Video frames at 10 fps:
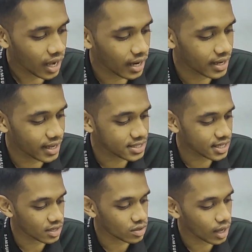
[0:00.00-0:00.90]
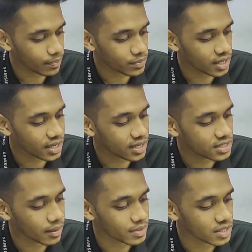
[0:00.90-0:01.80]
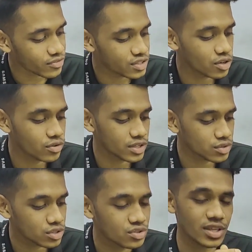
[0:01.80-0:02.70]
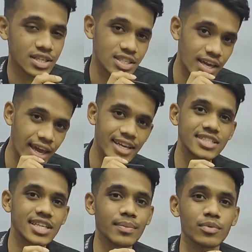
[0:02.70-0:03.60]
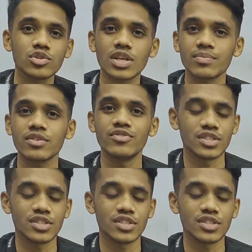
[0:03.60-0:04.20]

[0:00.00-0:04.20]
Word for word: আর এছাড়াও আপনি এখানে যে আমাদের ভিডিও রেজলিউশন দেওয়া আছে এইট কে পর্যন্ত আপনি